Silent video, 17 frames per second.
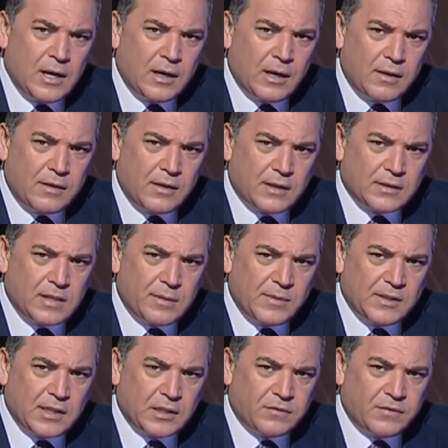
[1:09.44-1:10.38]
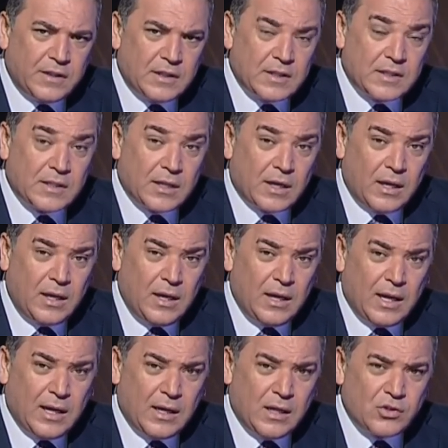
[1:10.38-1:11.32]
الذي اعتمدت فيه
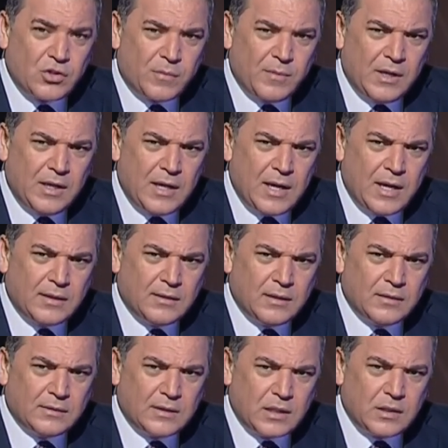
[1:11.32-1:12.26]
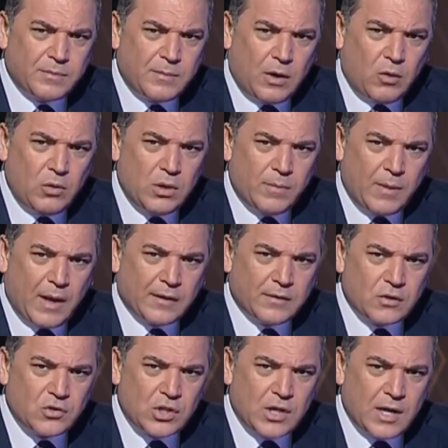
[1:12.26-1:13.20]
إسرائيل على جمعيات تتبع
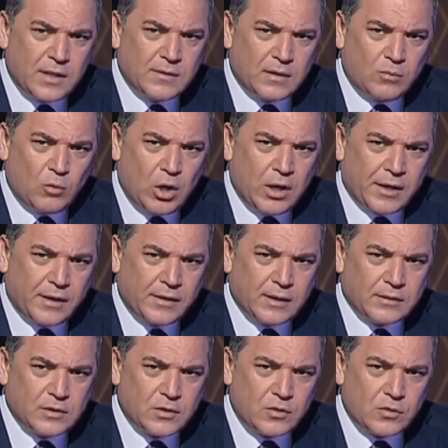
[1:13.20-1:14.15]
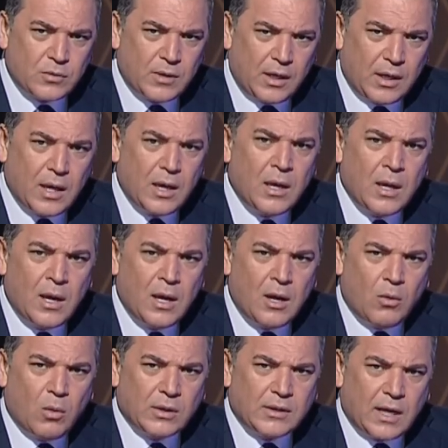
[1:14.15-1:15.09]
لبعض جهات المعارضة السورية
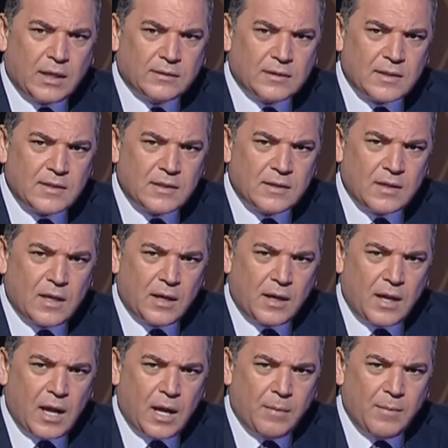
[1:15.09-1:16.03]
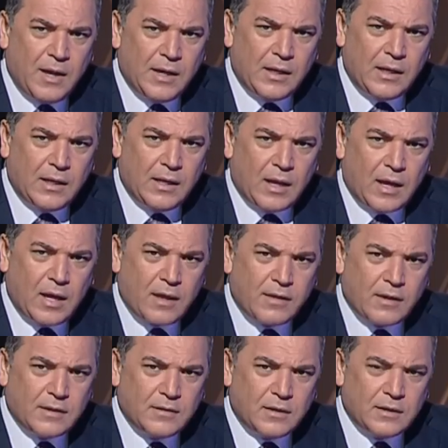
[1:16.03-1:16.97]
وتحت ستار أعمال
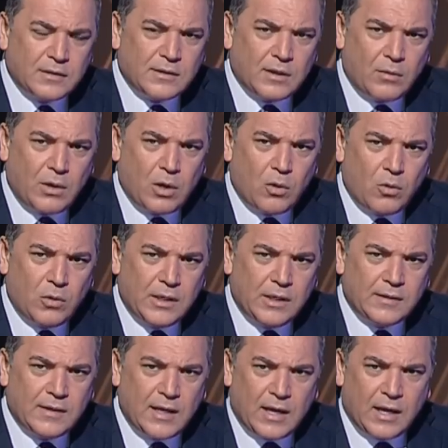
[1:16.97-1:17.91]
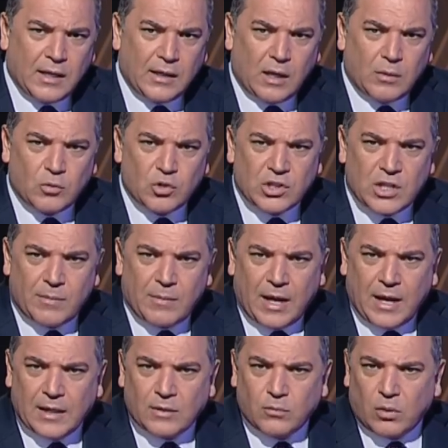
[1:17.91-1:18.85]
الإغاثة للتوغل داخل
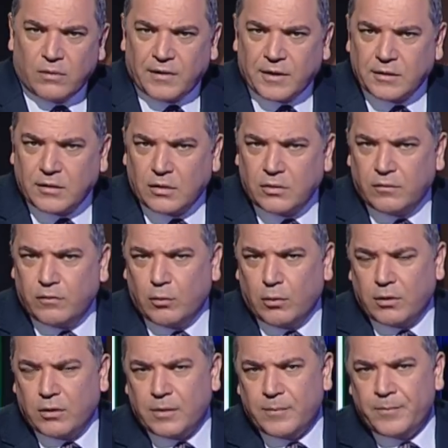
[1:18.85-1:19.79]
المجتمعات وفرض النفوذ